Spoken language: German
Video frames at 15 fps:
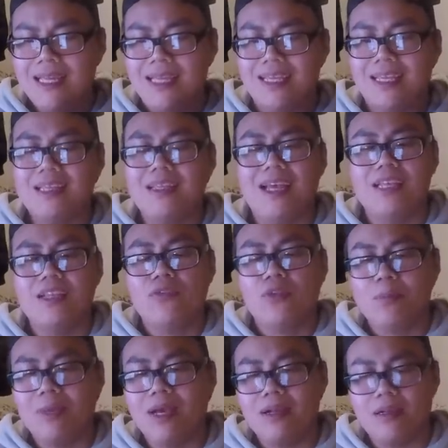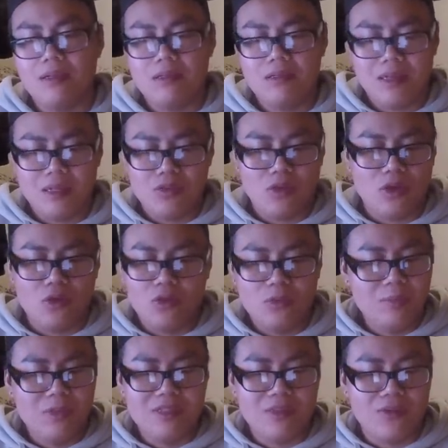Ich hatte eigentlich von mehreren, also auch
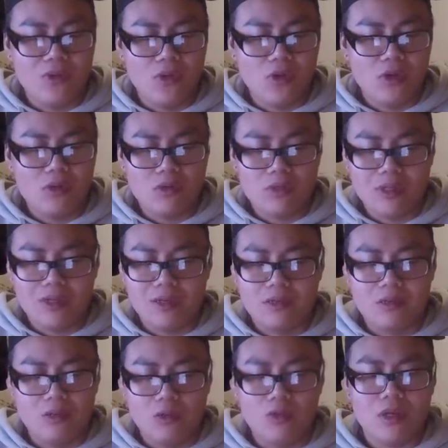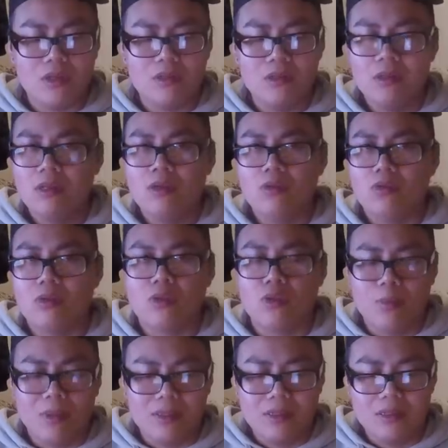Bisaflor oder Glugak oder
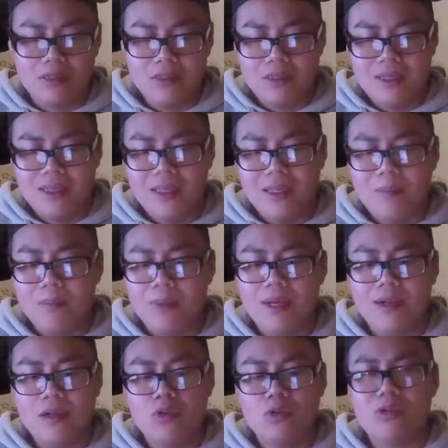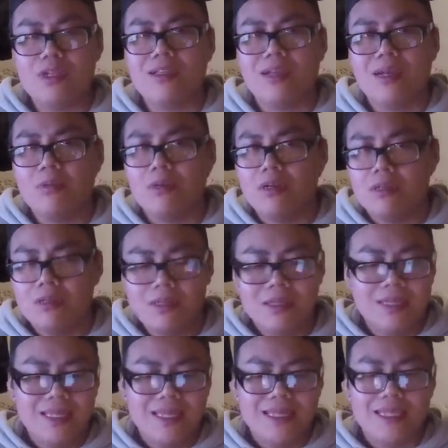Glumanda, mehrere Hunderte, aber
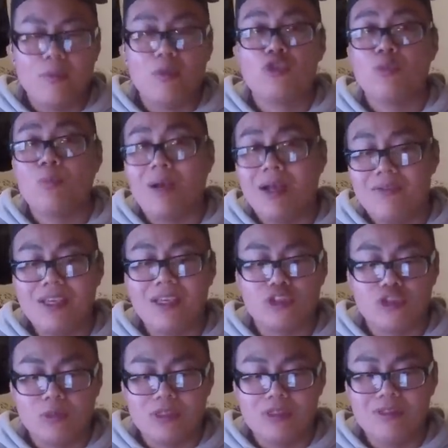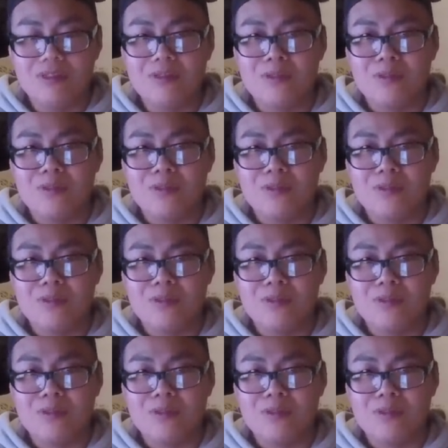ich habe auch schon ein paar weggeschmissen.